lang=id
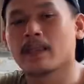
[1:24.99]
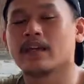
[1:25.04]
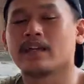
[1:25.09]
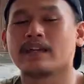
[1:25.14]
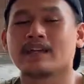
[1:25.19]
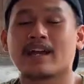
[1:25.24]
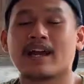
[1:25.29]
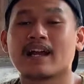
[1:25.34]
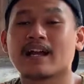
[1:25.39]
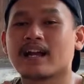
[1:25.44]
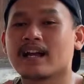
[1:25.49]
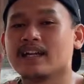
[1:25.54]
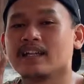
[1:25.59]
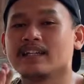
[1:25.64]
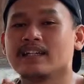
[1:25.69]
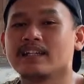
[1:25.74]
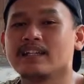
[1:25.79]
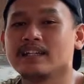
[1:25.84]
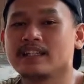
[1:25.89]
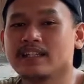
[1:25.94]
yang kali
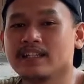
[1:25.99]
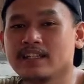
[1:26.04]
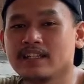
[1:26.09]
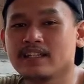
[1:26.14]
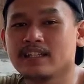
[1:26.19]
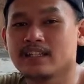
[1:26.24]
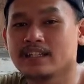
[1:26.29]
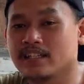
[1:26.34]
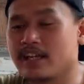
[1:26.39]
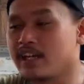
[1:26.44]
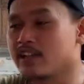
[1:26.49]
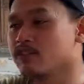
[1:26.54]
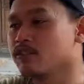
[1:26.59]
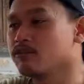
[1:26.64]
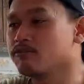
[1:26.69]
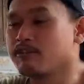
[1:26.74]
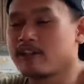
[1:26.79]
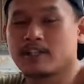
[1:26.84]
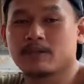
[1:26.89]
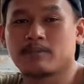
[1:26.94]
ini yaitu
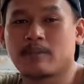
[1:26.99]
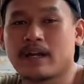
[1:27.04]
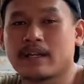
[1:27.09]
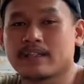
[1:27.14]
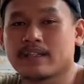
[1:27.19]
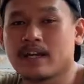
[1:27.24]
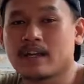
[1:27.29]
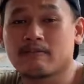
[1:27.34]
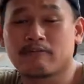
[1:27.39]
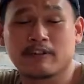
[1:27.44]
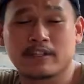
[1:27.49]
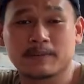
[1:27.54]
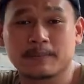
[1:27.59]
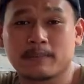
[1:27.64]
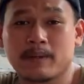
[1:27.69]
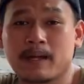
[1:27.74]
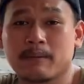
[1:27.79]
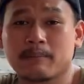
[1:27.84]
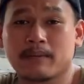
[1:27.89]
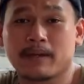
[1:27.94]
Vespanya
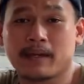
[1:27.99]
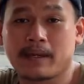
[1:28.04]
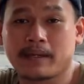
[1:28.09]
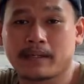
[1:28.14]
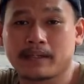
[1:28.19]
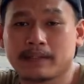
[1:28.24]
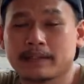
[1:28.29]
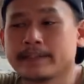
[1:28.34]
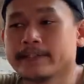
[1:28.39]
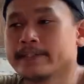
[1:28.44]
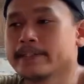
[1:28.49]
Vespa PX